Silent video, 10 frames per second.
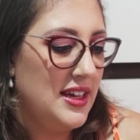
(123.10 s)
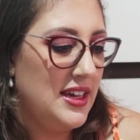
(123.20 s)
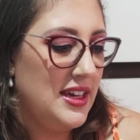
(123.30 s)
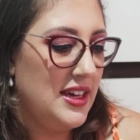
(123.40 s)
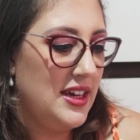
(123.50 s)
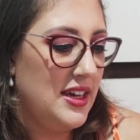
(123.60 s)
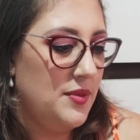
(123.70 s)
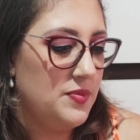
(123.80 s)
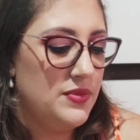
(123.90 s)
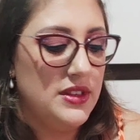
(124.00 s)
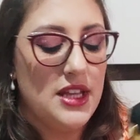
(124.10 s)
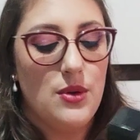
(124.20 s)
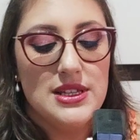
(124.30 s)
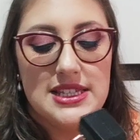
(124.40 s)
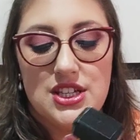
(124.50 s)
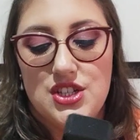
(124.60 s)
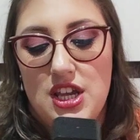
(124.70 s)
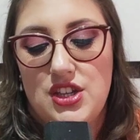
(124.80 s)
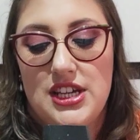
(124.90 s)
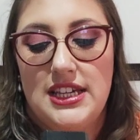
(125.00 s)
É, então, assim,
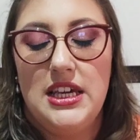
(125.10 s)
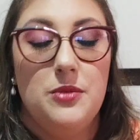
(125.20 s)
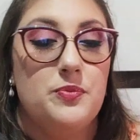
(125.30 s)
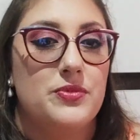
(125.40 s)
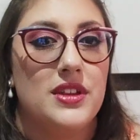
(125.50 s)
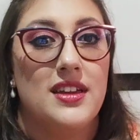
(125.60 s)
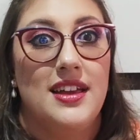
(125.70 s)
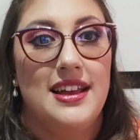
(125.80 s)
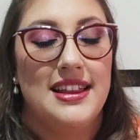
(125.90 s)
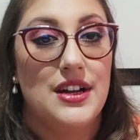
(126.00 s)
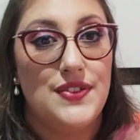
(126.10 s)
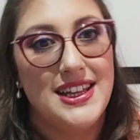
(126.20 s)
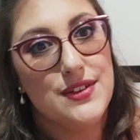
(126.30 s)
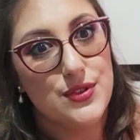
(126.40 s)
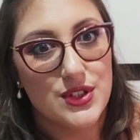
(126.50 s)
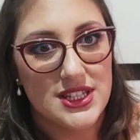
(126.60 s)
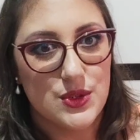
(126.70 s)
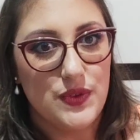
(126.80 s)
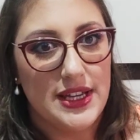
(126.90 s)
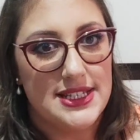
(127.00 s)
gente, aqui lá fala frutas
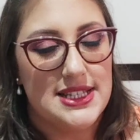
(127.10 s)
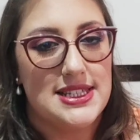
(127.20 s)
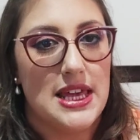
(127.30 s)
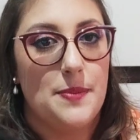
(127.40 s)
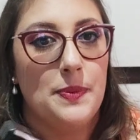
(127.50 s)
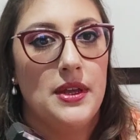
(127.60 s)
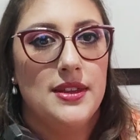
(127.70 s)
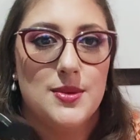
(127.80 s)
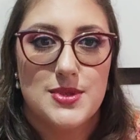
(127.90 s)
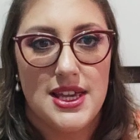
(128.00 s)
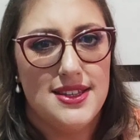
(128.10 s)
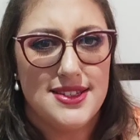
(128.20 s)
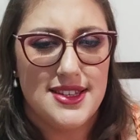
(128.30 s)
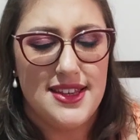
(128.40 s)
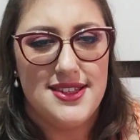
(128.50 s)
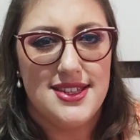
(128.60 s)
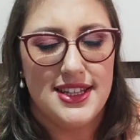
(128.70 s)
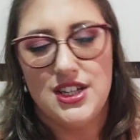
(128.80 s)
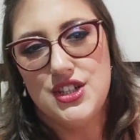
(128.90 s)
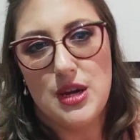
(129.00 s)
silvestres, né? Não sei se
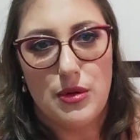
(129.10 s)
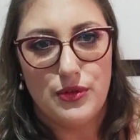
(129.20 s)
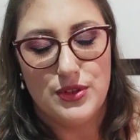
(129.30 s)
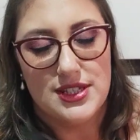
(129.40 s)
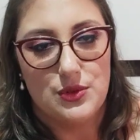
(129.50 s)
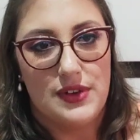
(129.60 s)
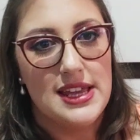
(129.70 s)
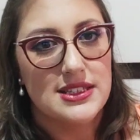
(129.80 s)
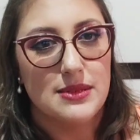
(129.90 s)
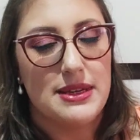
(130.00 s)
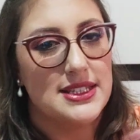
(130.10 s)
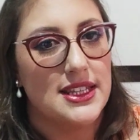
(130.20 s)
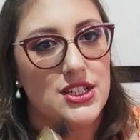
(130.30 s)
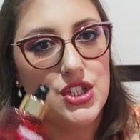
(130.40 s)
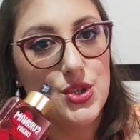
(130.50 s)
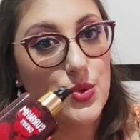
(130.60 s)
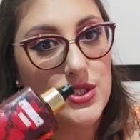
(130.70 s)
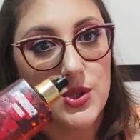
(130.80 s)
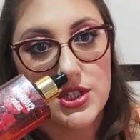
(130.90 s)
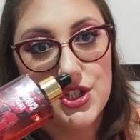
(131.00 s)
cereja é uma fruta silvestre, mas aqui, gente, eu
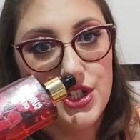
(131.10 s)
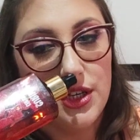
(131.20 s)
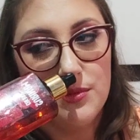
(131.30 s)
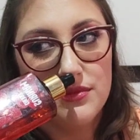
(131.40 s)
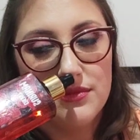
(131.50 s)
consigo sentir